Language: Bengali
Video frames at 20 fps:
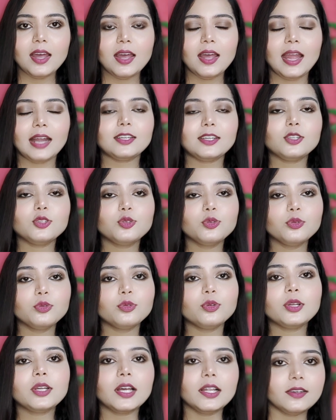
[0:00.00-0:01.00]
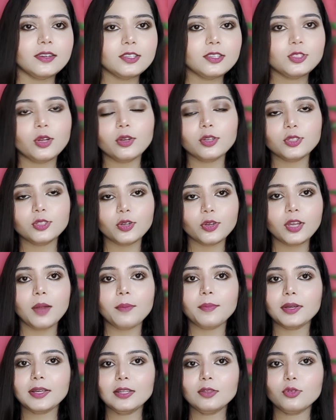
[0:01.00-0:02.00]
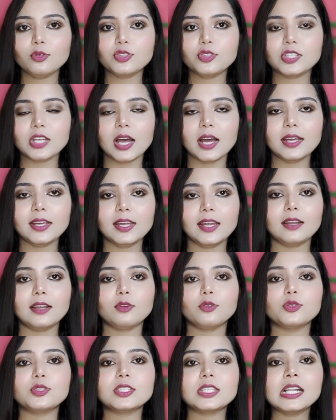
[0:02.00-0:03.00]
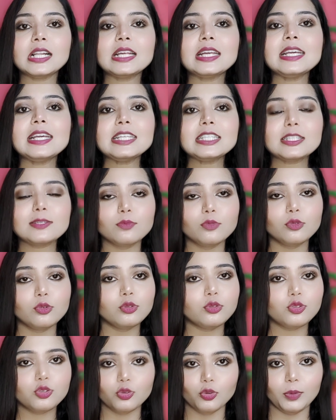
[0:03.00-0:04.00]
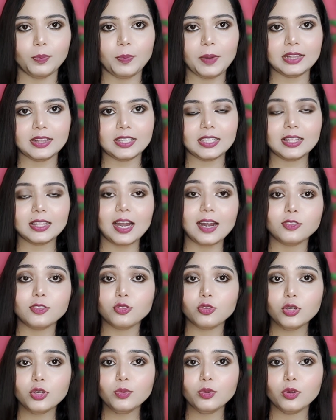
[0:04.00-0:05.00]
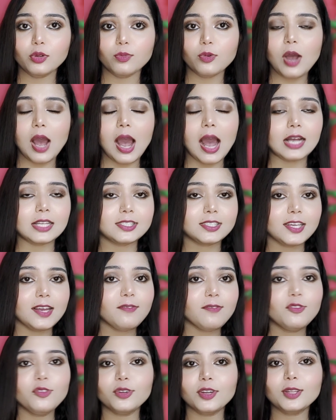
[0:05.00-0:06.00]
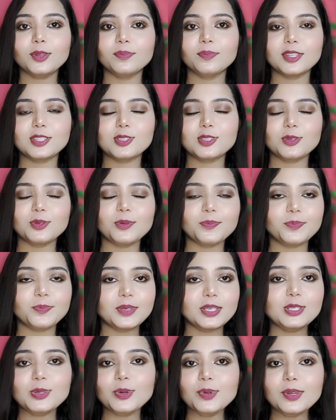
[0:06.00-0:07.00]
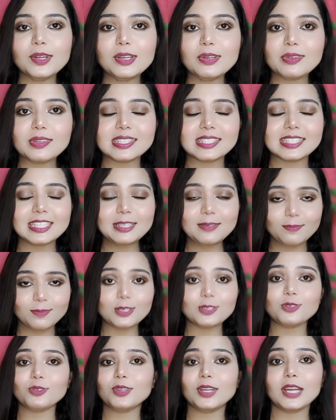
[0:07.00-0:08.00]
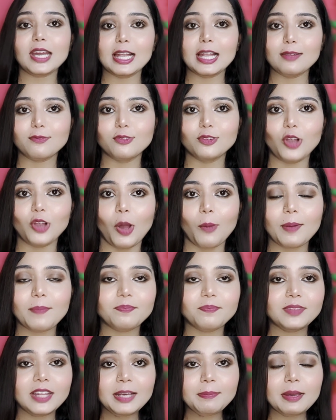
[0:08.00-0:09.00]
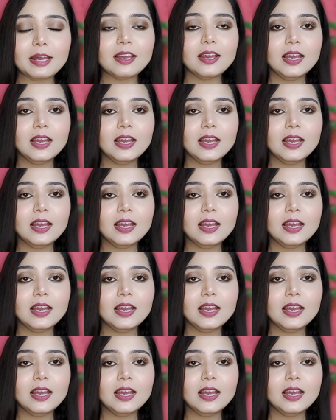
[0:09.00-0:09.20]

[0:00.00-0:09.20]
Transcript: একটা সুন্দর কালারের সঙ্গে সঙ্গে আমরা কিন্তু চাই একটু সিল্কি স্মুথ চুল পেতে তার জন্য বলবো আজকের প্রোডাক্ট আমাদের জন্য ভীষণ ইন্টারেস্টিং ভীষণই হেল্পফুল হবে দেখবে